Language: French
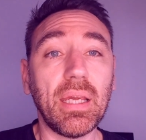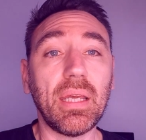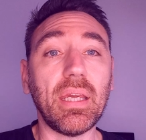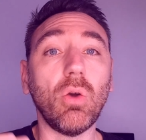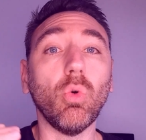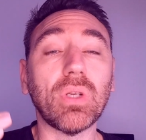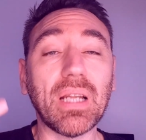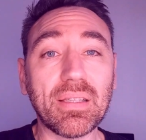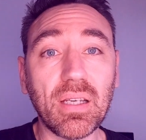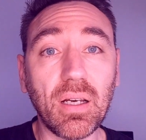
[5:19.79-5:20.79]
Et
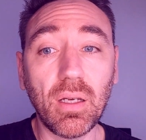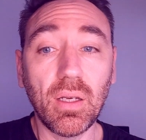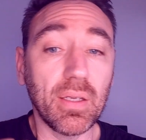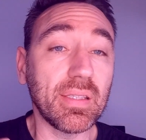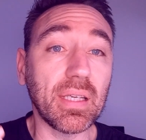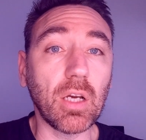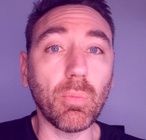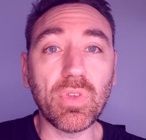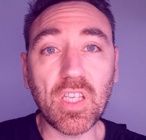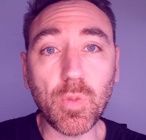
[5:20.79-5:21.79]
au-delà de ça, c'est
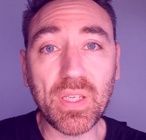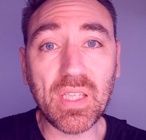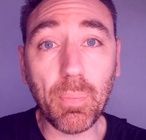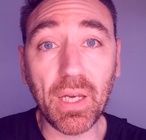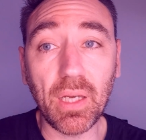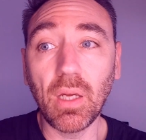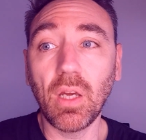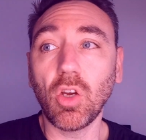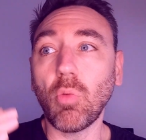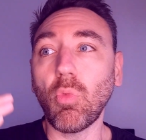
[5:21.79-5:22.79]
comment ça se passe après.
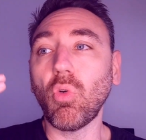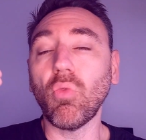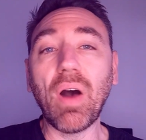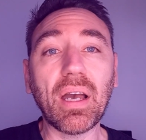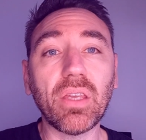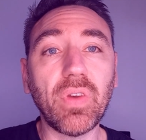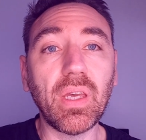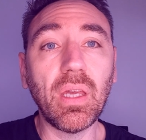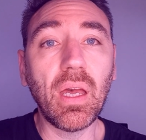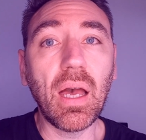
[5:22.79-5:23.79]
Comment on va
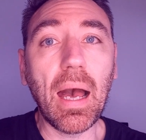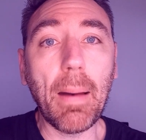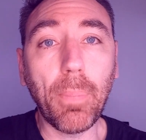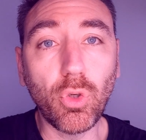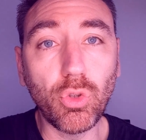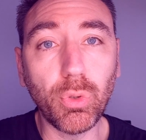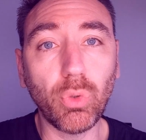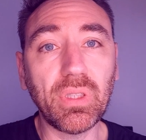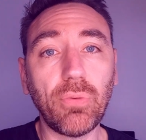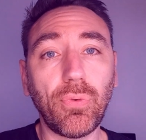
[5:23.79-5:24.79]
arriver à prendre le numéro
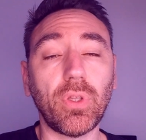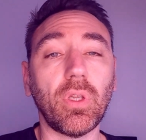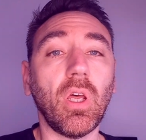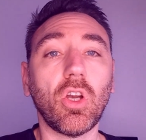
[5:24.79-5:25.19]
de téléphone.